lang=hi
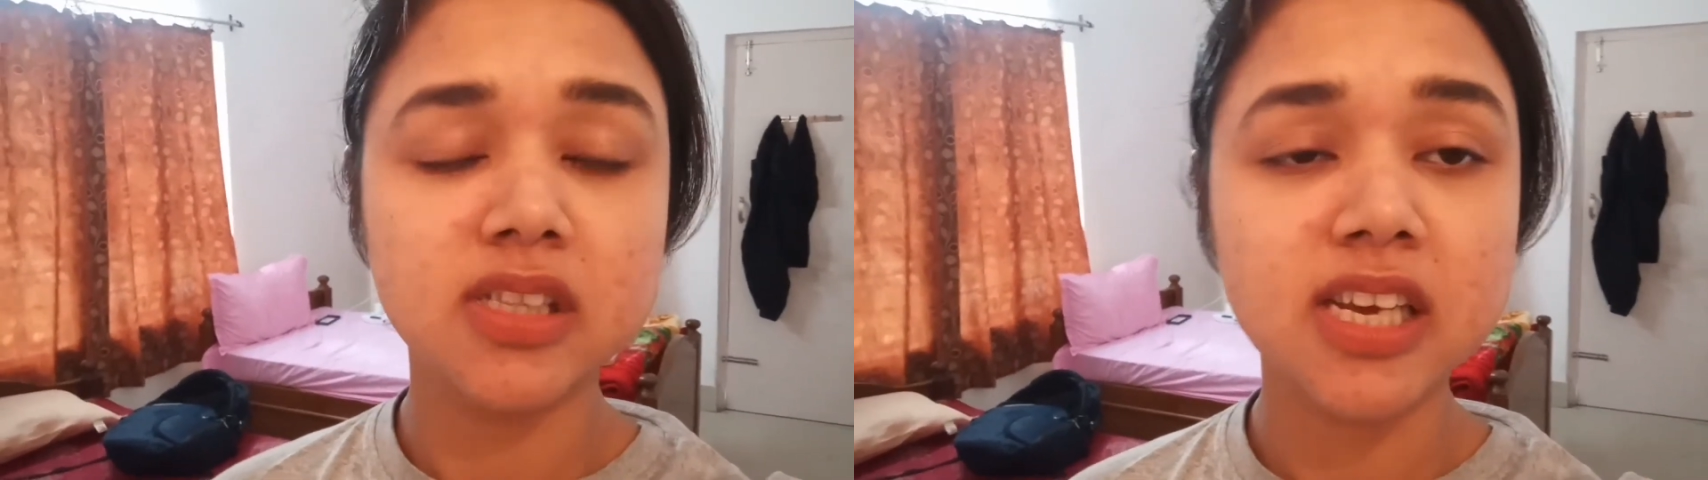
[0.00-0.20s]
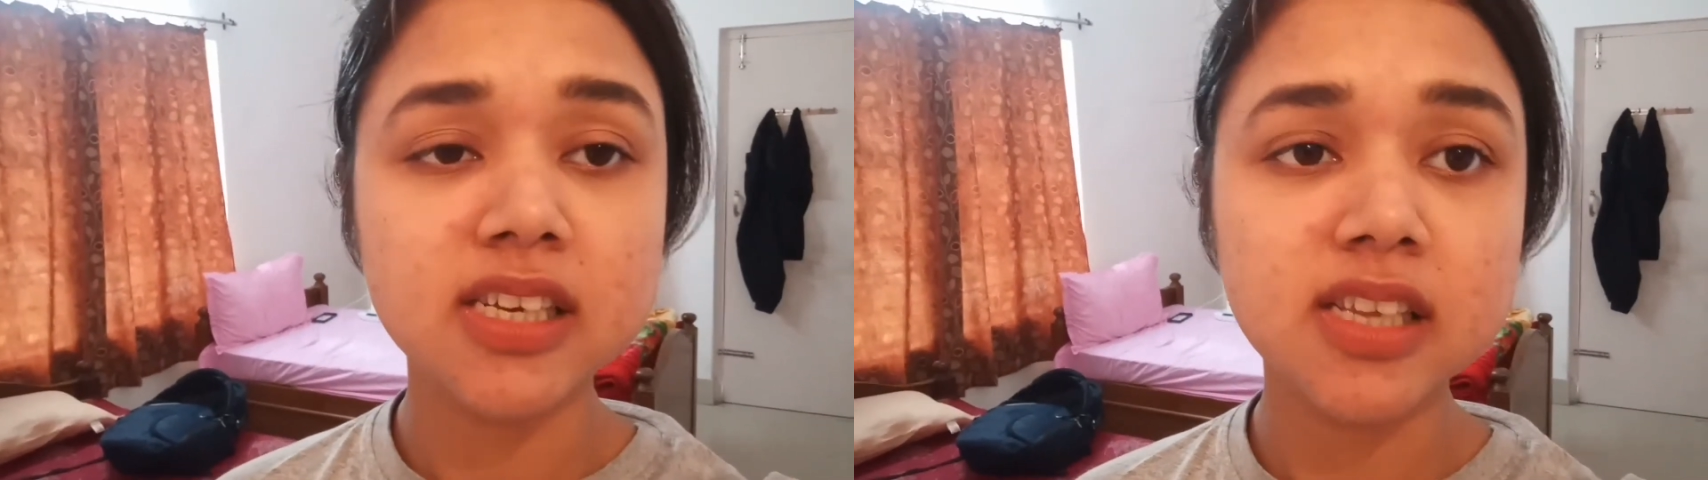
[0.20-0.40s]

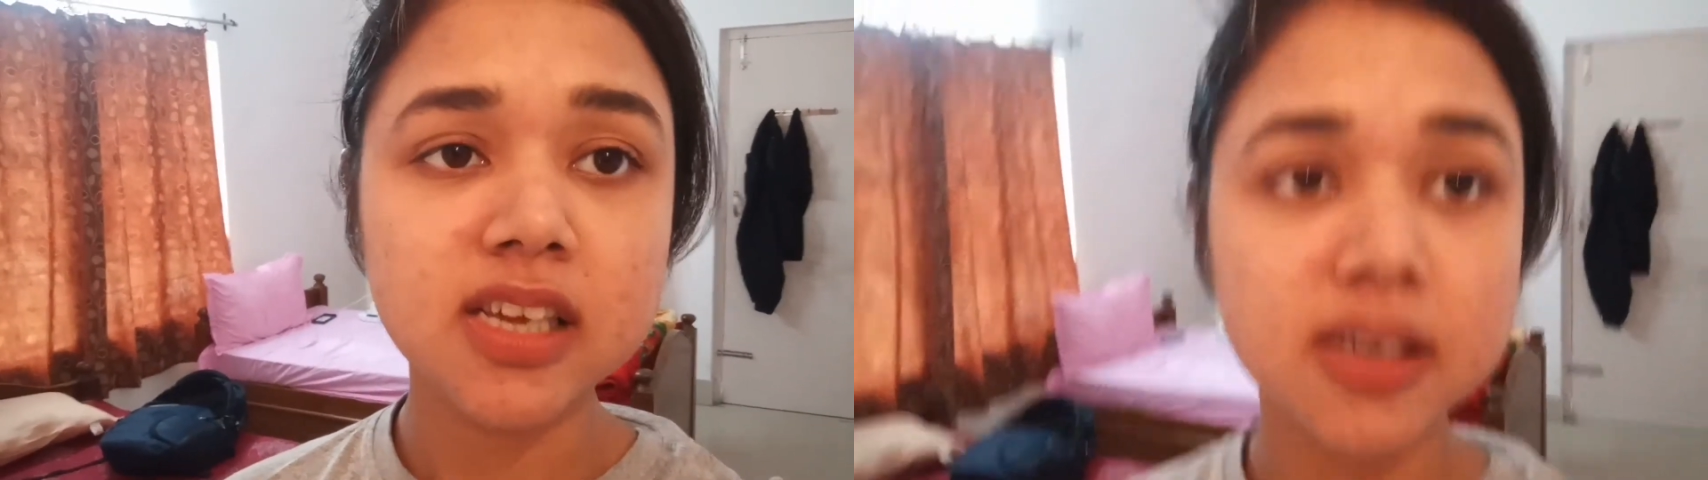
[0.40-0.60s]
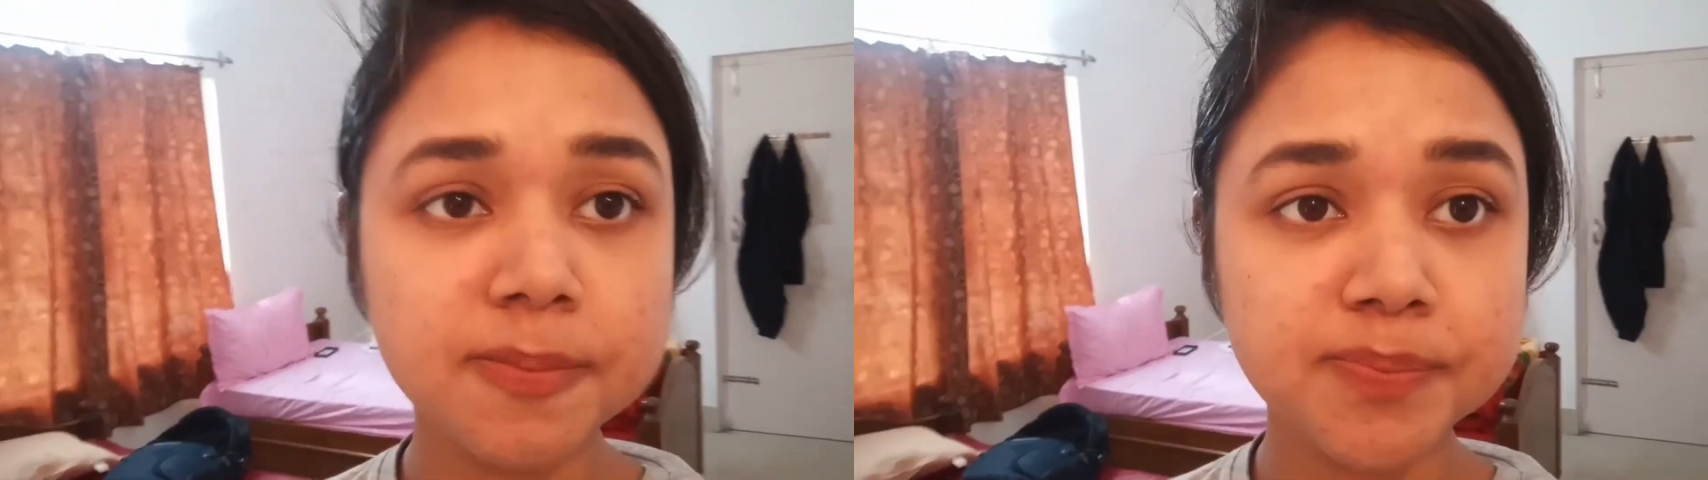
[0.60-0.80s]
देखते
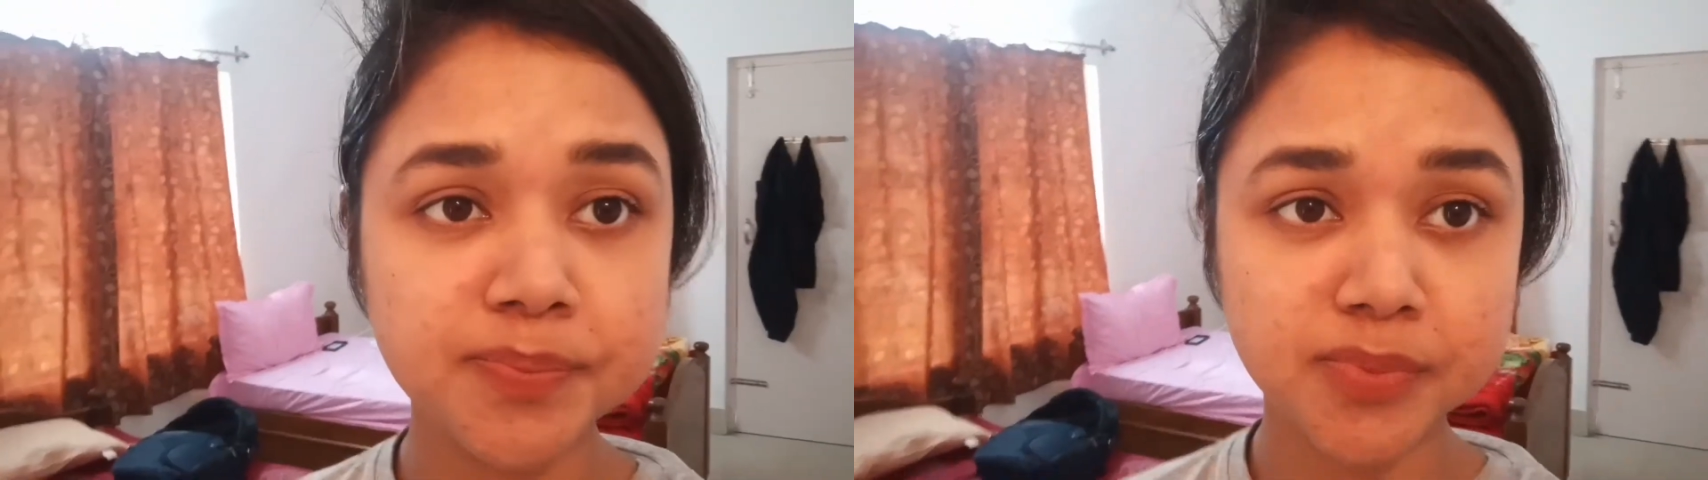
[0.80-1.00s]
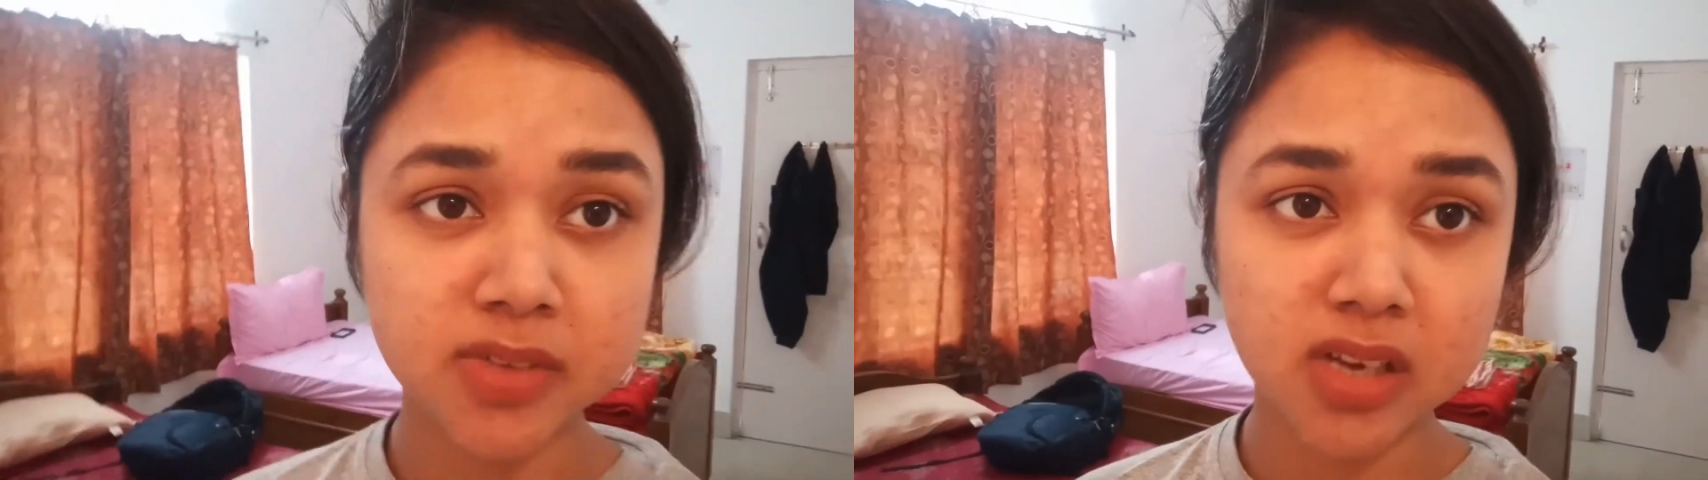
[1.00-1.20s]
हैं
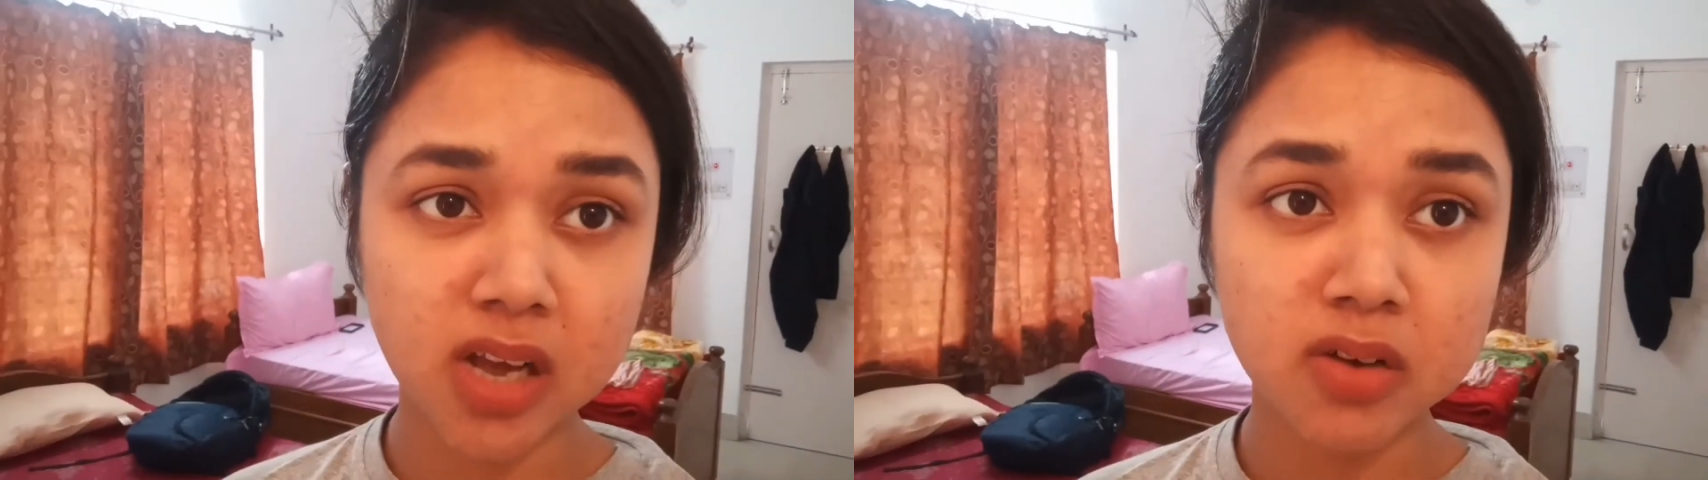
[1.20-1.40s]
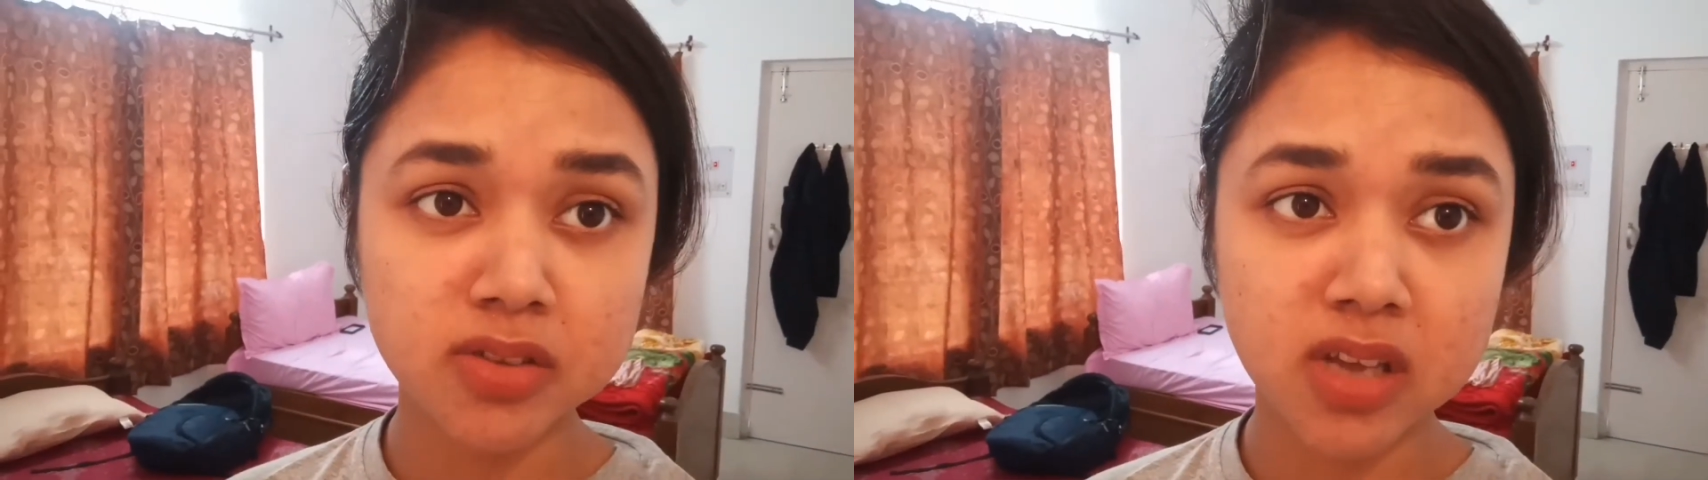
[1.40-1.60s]

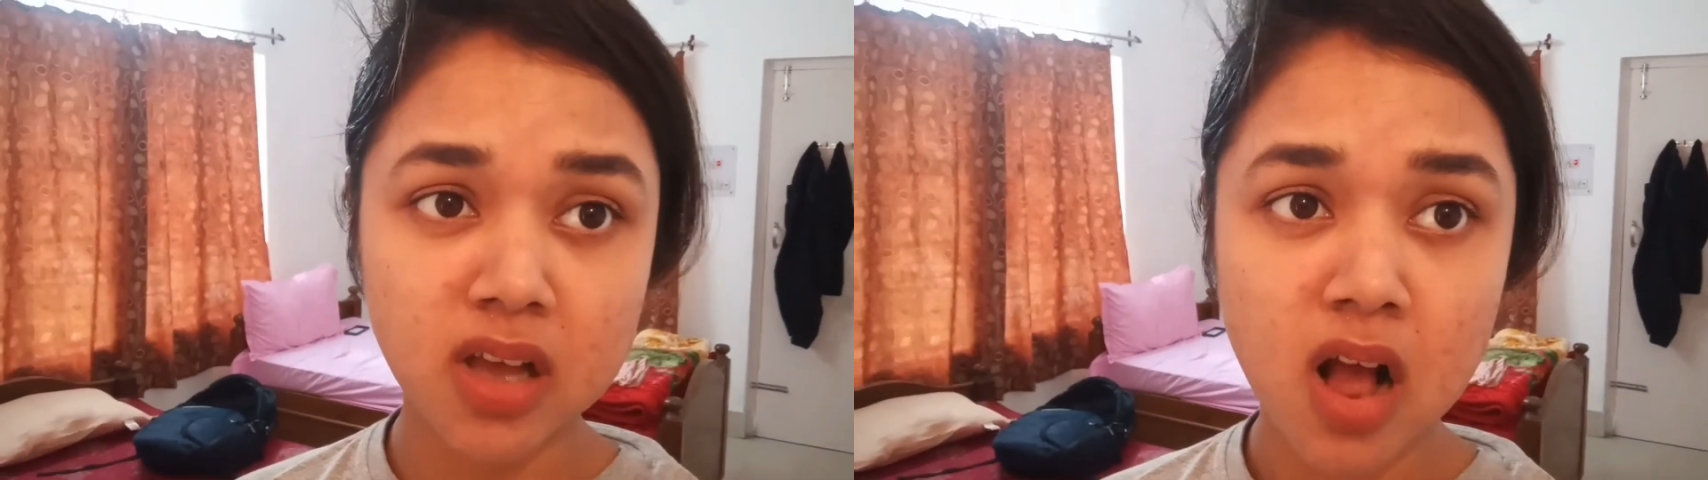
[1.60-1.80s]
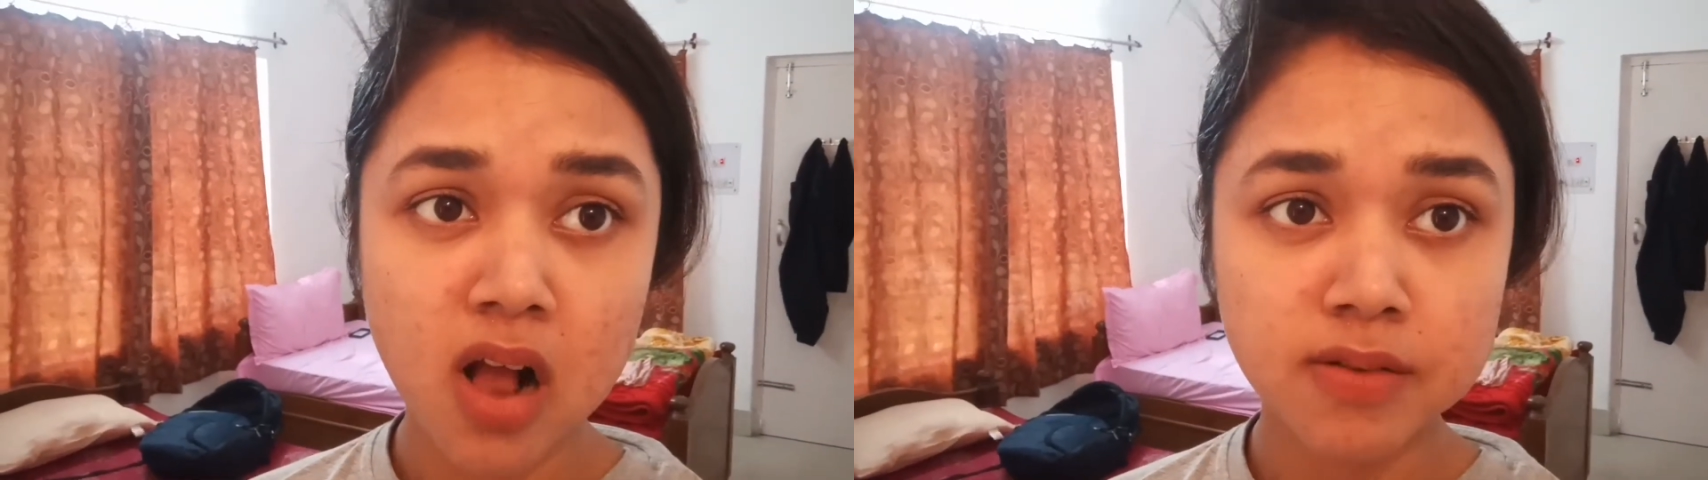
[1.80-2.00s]
क्या होता है